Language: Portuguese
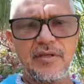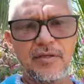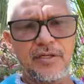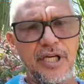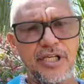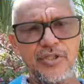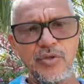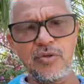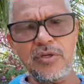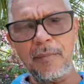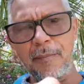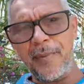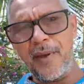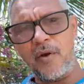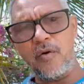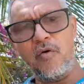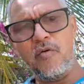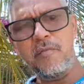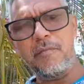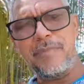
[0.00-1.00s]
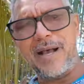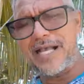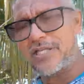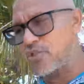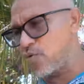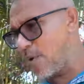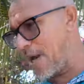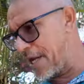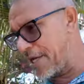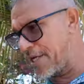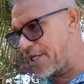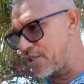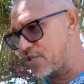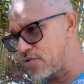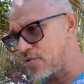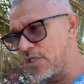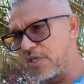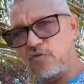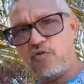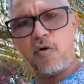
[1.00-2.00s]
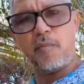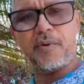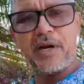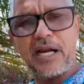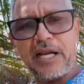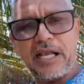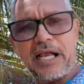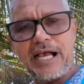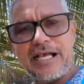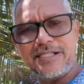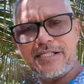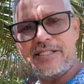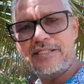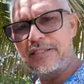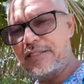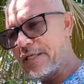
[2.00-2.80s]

Quem nunca pegou um pássaro arisco, levou para casa